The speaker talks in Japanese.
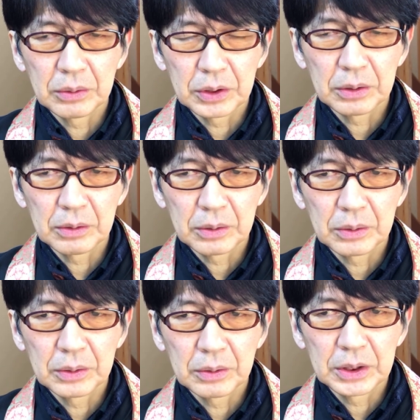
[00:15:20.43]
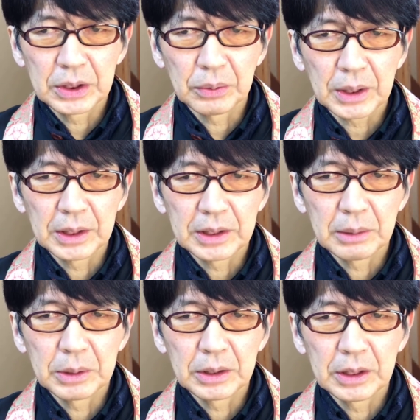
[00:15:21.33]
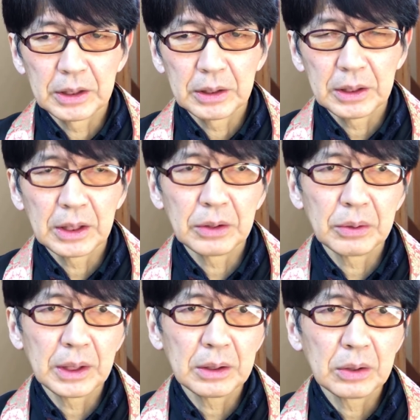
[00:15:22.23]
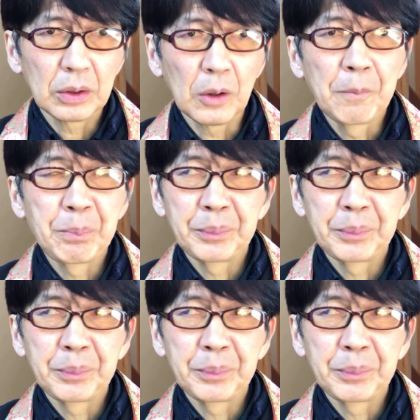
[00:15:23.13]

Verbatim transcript: 農場の労働をしてお金貯めていってようやっと